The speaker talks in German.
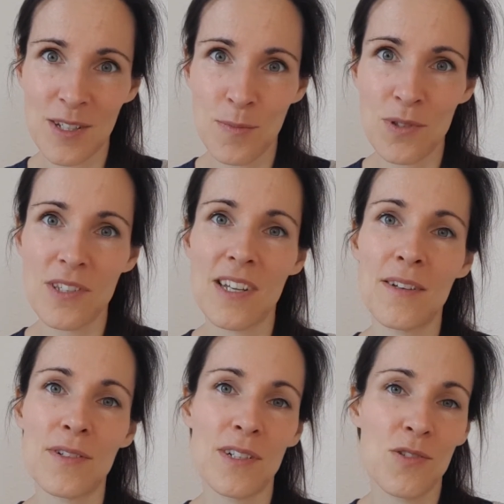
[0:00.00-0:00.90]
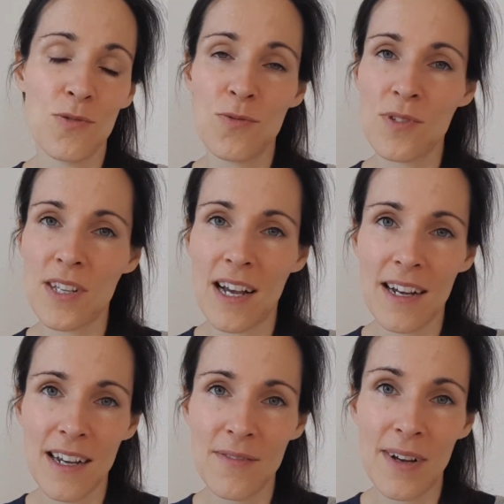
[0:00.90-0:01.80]
Ich muss es einfach dazu
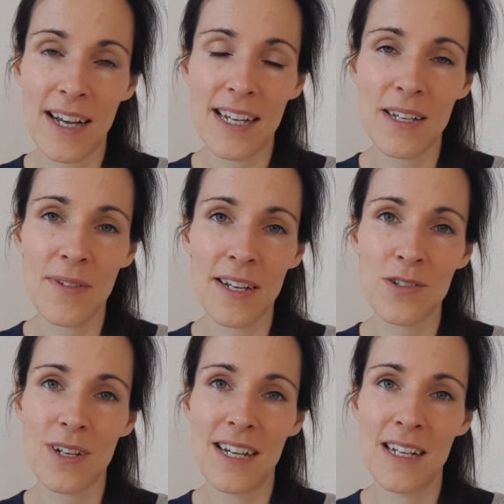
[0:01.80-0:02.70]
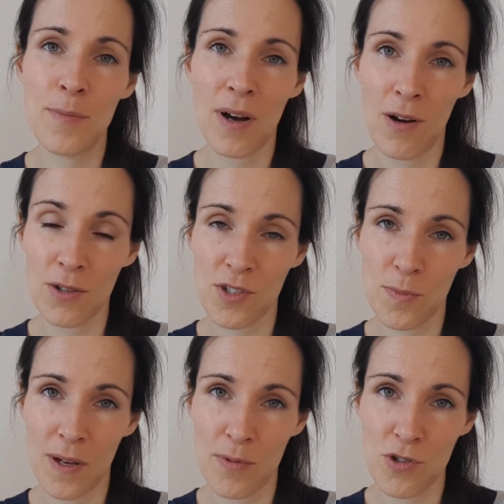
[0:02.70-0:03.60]
sagen, weil eventuell braucht es
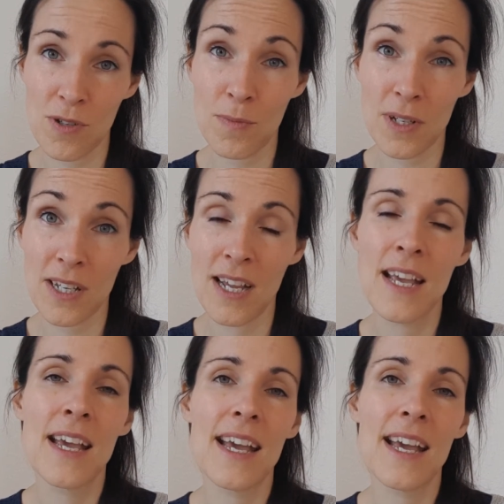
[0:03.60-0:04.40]
bei bestimmten